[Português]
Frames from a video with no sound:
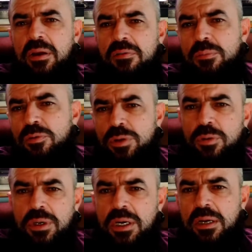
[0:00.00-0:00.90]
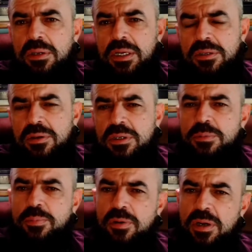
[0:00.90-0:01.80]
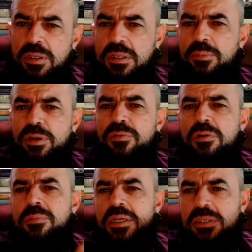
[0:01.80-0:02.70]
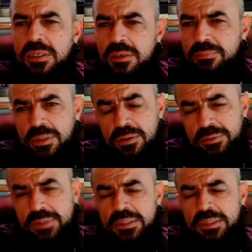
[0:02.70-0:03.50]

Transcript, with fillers: ó, vamos curtir o canal da S2 Sport, tem muita informação e tal.